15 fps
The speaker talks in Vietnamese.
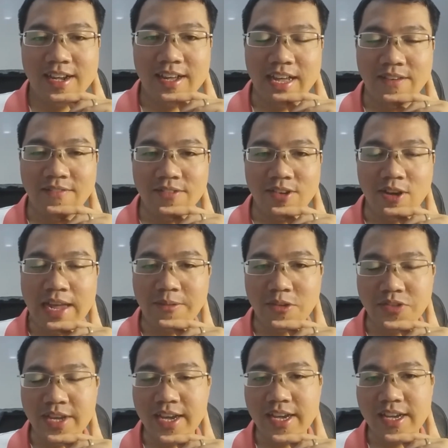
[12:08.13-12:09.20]
Em em
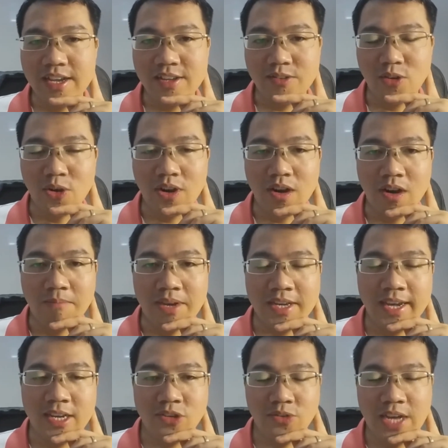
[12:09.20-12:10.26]
có thể ngồi ở bất
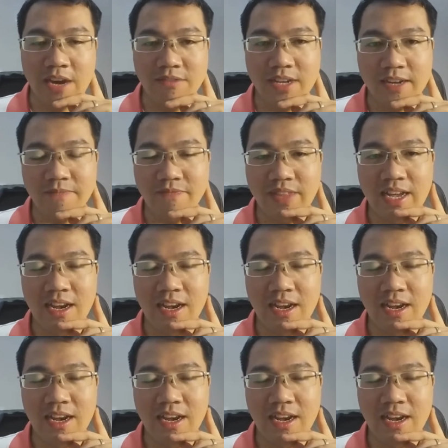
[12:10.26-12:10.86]
kỳ chỗ nào cũng được.